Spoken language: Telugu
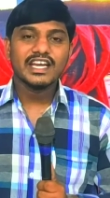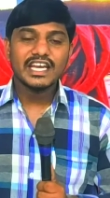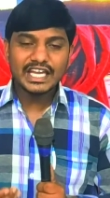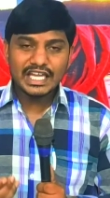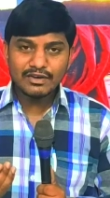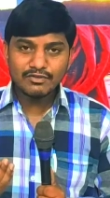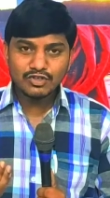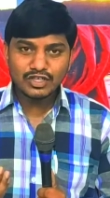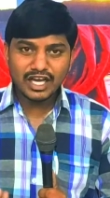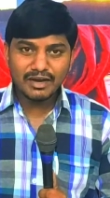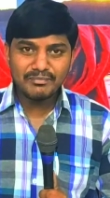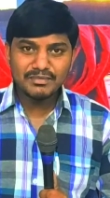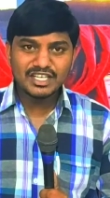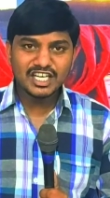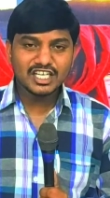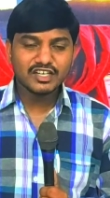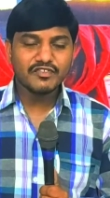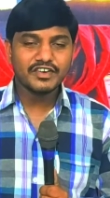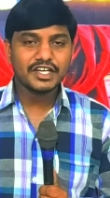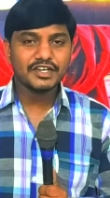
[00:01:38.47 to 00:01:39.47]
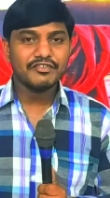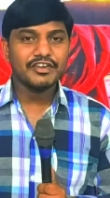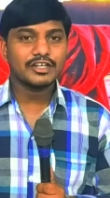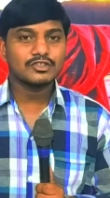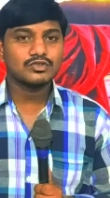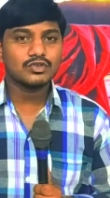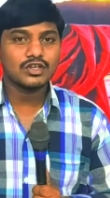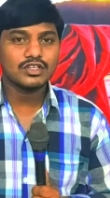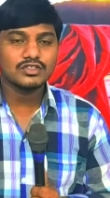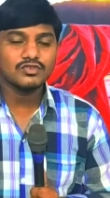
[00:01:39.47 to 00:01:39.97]
నీవు నమ్మినటువంటి
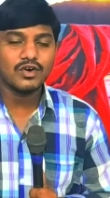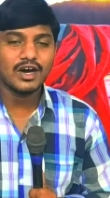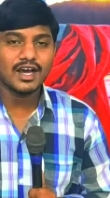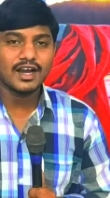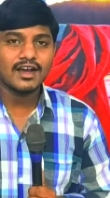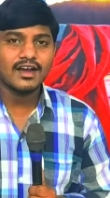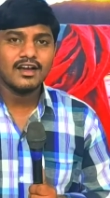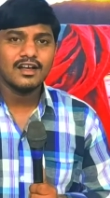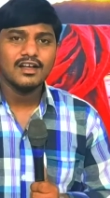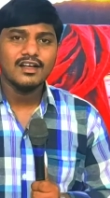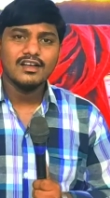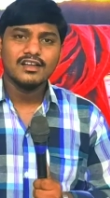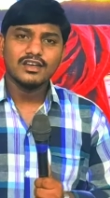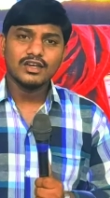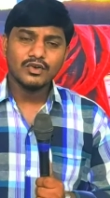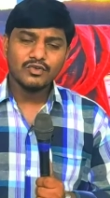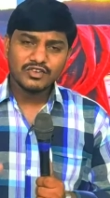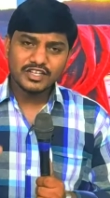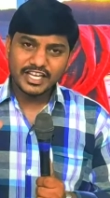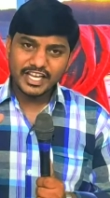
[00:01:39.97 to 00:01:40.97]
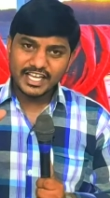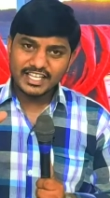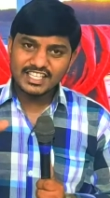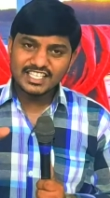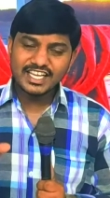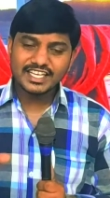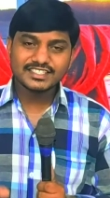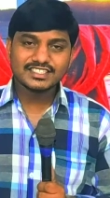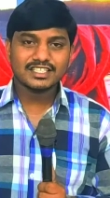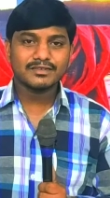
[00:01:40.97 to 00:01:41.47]
వ్యక్తుల ద్వారా నువ్వు ఏది
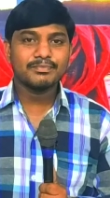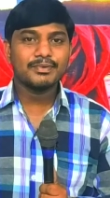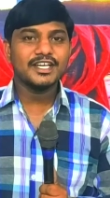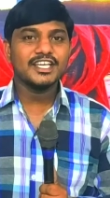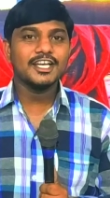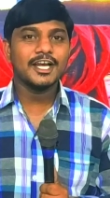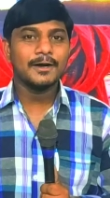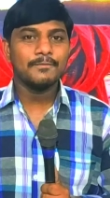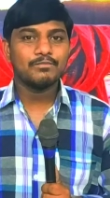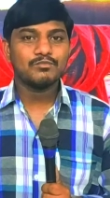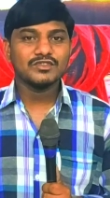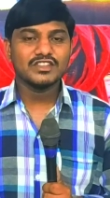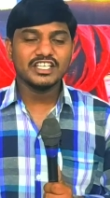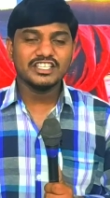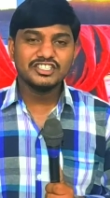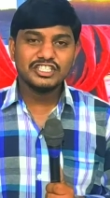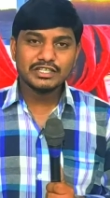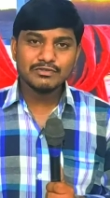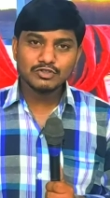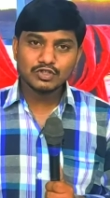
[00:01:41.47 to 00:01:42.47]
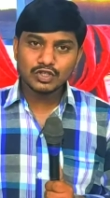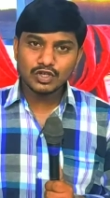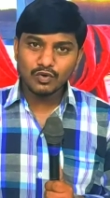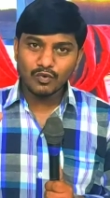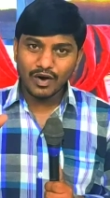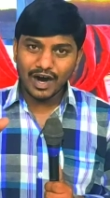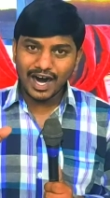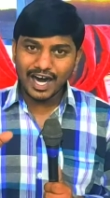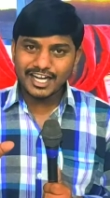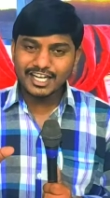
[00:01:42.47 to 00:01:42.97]
నష్టపోయినా నీ జీవితంలో
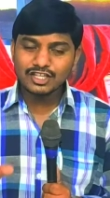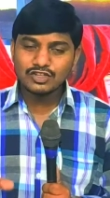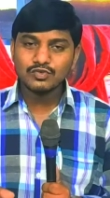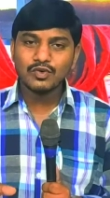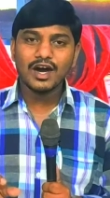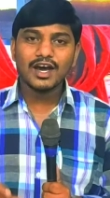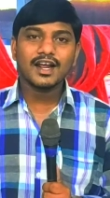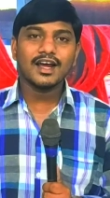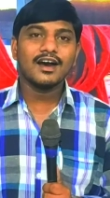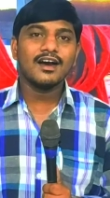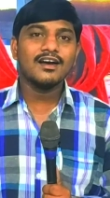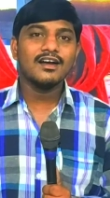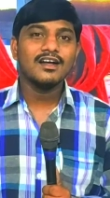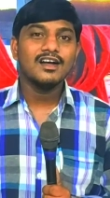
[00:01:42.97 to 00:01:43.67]
వారి ద్వారా